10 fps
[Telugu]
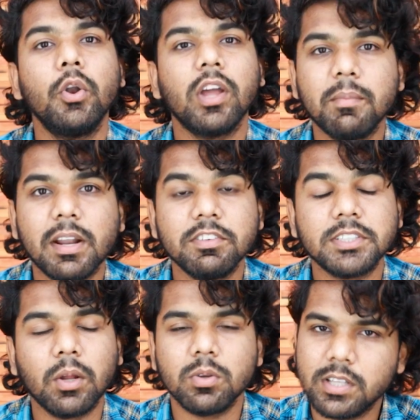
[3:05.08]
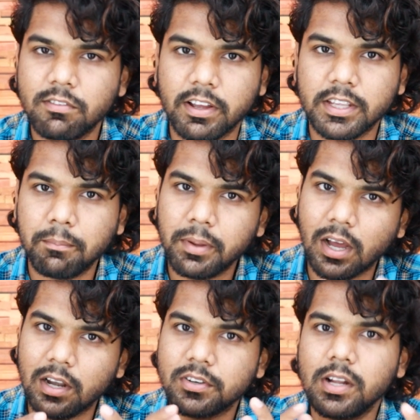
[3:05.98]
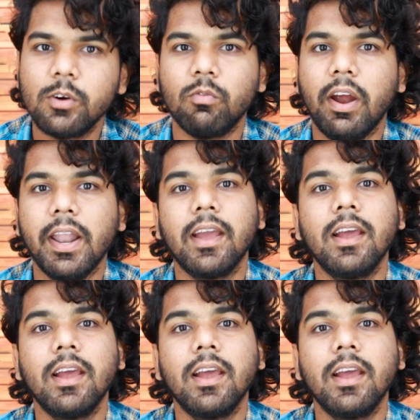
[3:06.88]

రెండో కెమెరా విషయానికి వస్తే ఫైవ్ ఎంపీ అల్ట్రా వైడ్